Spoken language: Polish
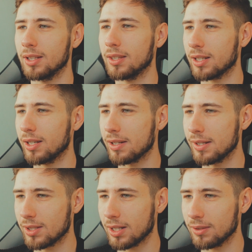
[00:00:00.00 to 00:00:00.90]
na takie
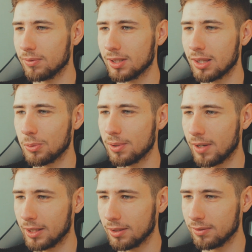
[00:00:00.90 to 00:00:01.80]
ryjce
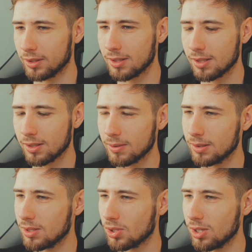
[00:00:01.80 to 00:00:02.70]
wytatuowane, więc
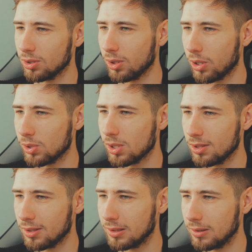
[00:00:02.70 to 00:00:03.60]
y, jeżeli o to
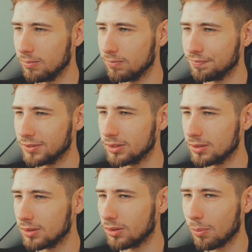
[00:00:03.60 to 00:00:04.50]
chodzi, mm,
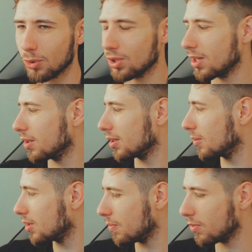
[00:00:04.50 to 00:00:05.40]
to może nie,
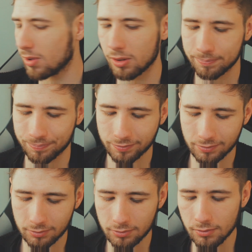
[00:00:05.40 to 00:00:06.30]
nie, nie było.
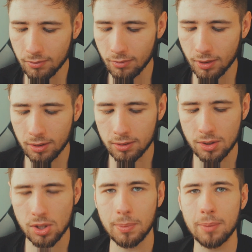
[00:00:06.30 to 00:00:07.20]

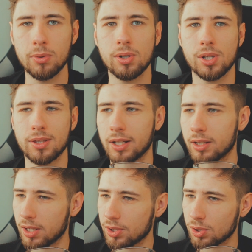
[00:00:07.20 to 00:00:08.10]
Nie trzeba było się tak
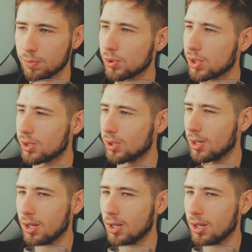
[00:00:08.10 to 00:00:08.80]
aż smucić.